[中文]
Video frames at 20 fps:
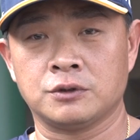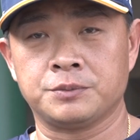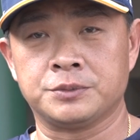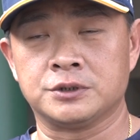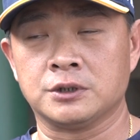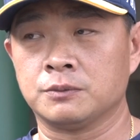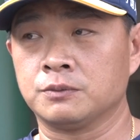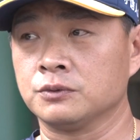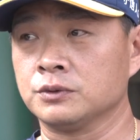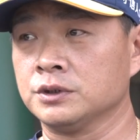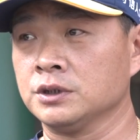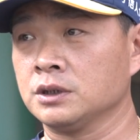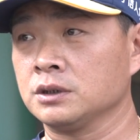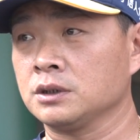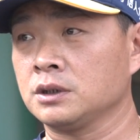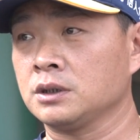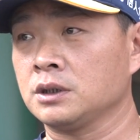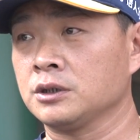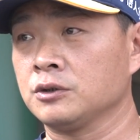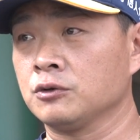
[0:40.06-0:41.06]
会比较不一样
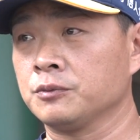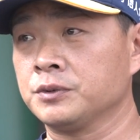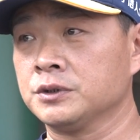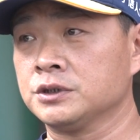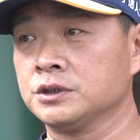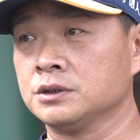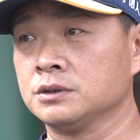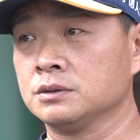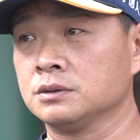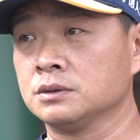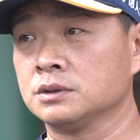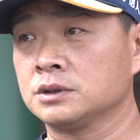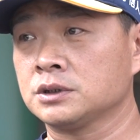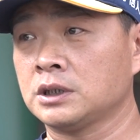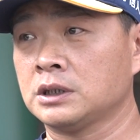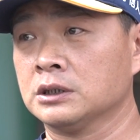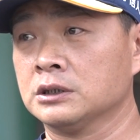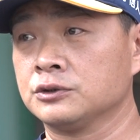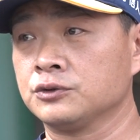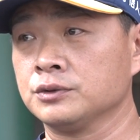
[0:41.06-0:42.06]
了啊。因为毕竟
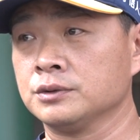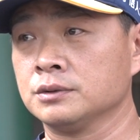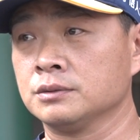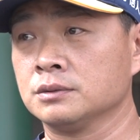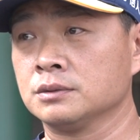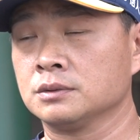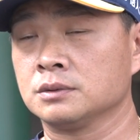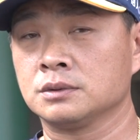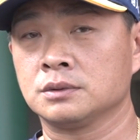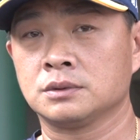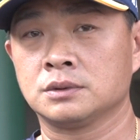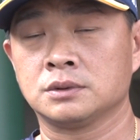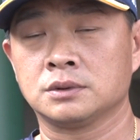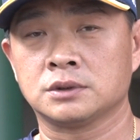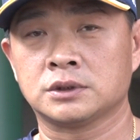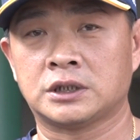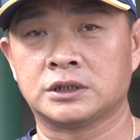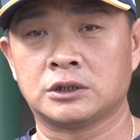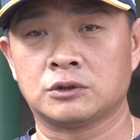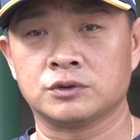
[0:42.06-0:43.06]
在二军，
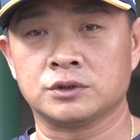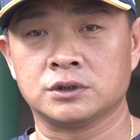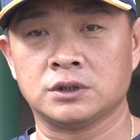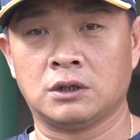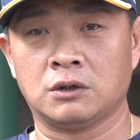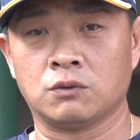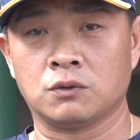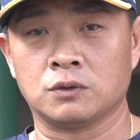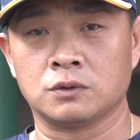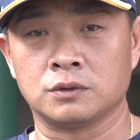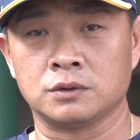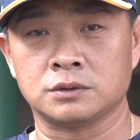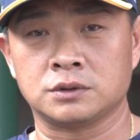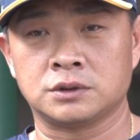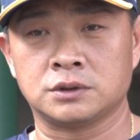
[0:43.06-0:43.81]
大家都知道我